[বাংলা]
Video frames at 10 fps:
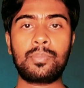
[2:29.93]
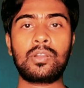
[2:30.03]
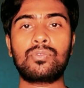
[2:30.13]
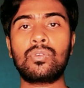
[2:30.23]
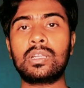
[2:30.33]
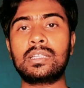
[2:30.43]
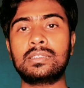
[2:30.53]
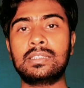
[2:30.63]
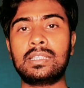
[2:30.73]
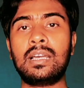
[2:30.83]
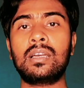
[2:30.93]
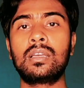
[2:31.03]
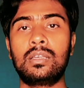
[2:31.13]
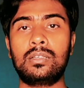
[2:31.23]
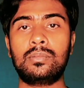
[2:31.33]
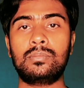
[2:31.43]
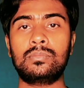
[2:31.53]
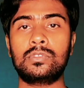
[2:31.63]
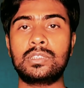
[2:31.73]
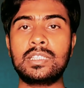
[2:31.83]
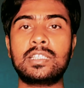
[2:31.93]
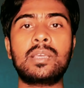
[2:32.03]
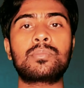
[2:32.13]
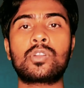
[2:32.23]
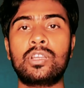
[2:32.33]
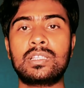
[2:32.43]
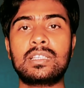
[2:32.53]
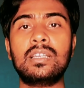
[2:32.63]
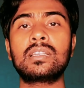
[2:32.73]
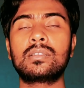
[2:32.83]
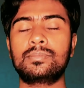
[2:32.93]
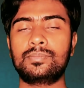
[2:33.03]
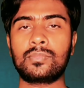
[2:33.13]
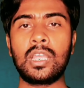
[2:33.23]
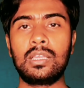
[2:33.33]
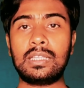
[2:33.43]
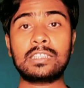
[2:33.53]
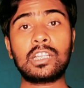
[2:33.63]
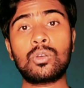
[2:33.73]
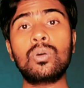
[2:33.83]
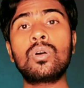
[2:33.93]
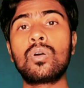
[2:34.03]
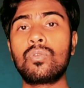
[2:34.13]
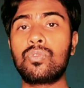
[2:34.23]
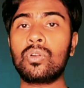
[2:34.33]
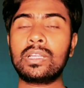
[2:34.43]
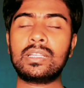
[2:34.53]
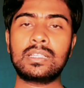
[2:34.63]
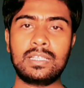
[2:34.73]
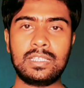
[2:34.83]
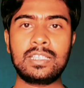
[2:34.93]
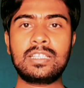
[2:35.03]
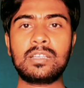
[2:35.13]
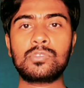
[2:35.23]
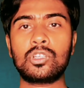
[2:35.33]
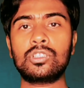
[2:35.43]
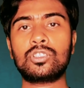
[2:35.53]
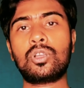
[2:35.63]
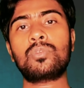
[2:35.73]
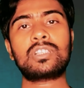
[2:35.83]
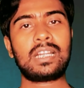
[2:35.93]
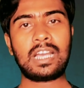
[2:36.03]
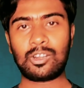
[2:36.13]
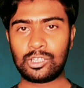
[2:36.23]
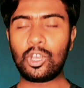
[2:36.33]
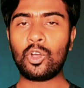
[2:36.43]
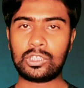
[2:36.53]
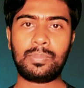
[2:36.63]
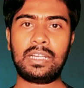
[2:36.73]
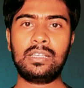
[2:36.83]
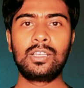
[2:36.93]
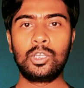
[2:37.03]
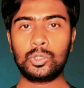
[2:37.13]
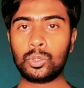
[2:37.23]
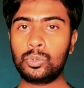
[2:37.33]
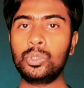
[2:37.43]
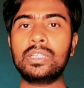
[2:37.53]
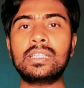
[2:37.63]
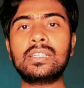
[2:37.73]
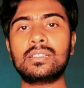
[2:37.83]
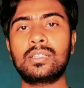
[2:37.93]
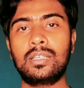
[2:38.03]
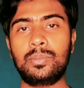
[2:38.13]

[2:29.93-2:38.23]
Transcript: আপনার ফোনের যেটা সিস্টেম রয়েছে তাছাড়াও ফোনের সিস্টেমজনিত সমস্যার কারণেও হতে পারে তো দুইটির